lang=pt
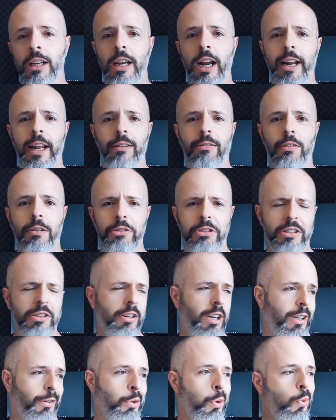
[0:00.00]
Ele devolveu e então,
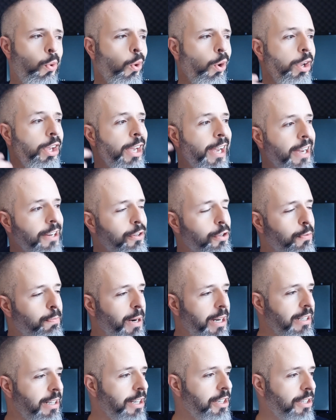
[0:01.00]
disse: assim, Olha, eu não conheço o
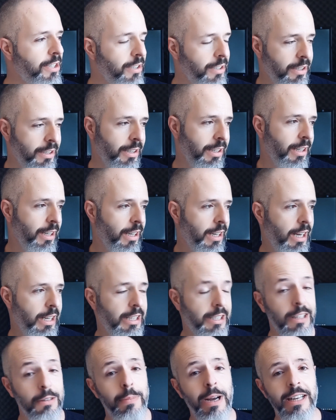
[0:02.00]
presidente
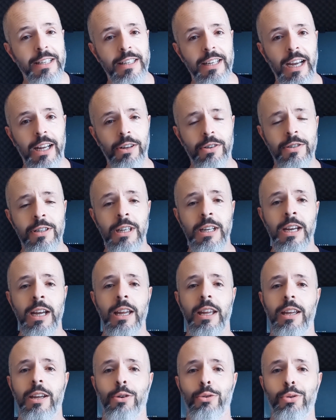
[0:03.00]
Alessandro Barcelos,
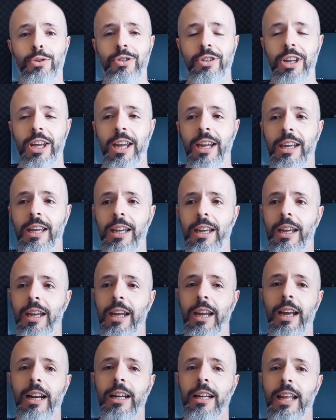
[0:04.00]
eu sei que
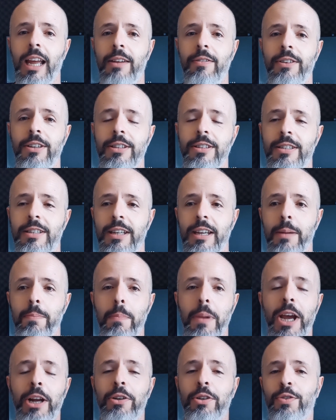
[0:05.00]
ele deve ser
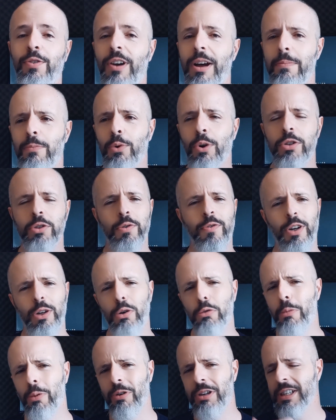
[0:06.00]
menos famoso,
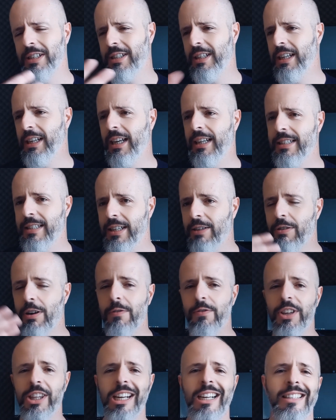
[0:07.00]
falou alguma coisa assim em relação
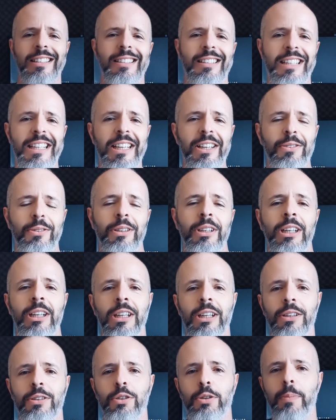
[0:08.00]
ao vidraceiro
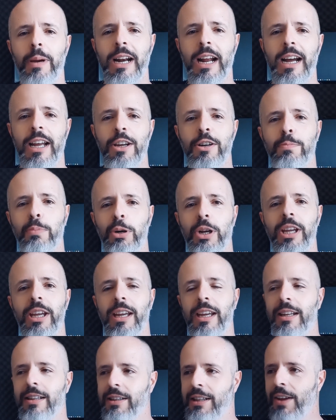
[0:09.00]
do Beira Rio,
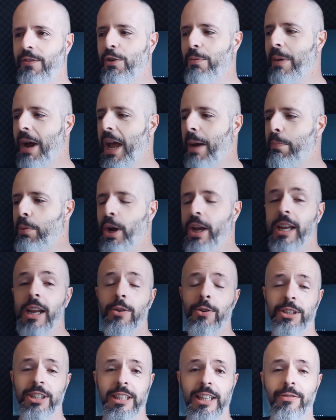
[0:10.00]
porque teve uma época que
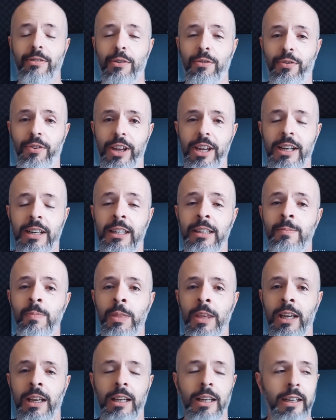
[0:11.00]
a coisa estava feia, né?
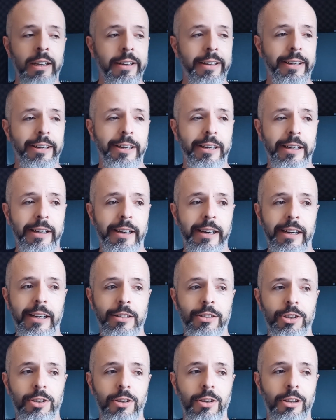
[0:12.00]

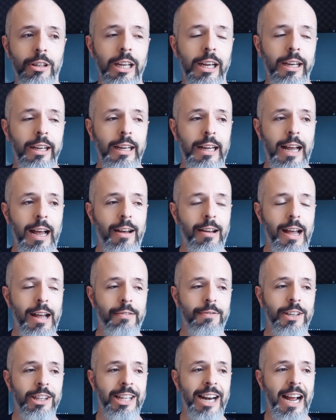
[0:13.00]
Uh,
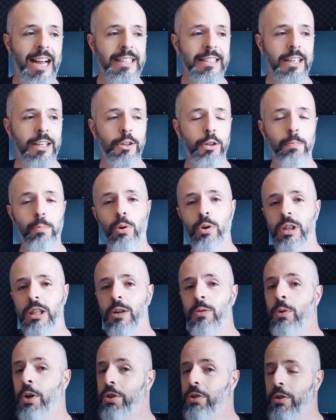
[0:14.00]
a, a vidraça ali do
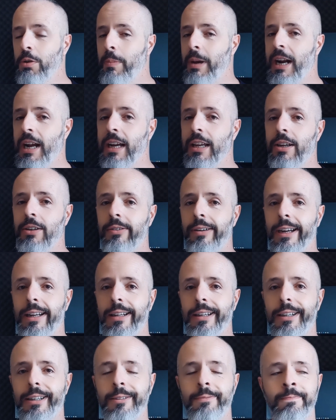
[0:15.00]
portão 8 do Beira Rio,
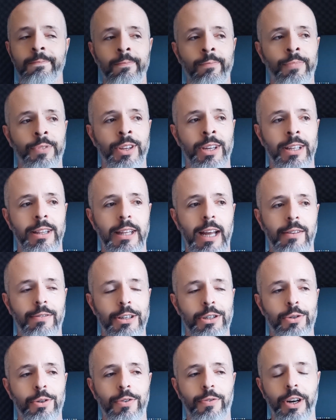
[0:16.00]
ela
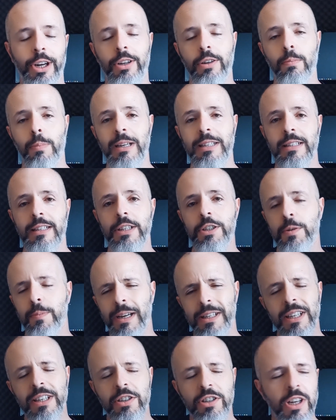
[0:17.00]
estava sofrendo bastante,
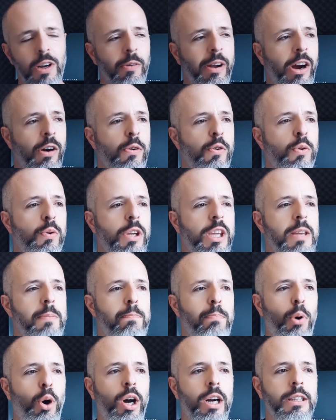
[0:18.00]
mas isso não é o que
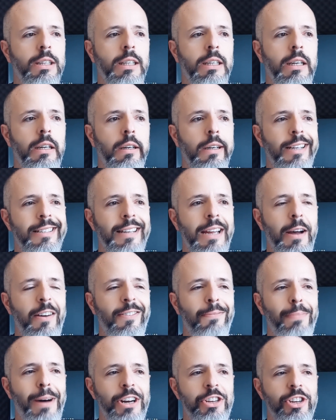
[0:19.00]
importa, essa é
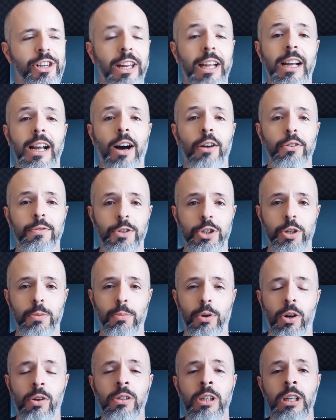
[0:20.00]
a parte legal do
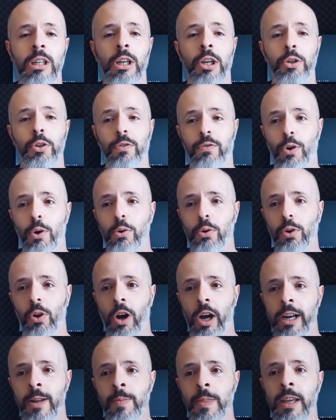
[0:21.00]
futebol, do
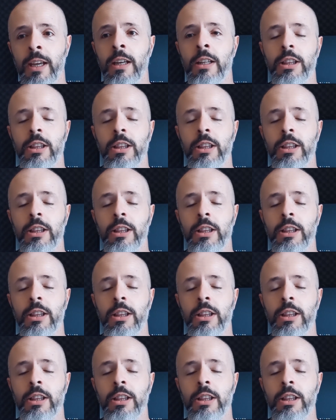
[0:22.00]
folclore.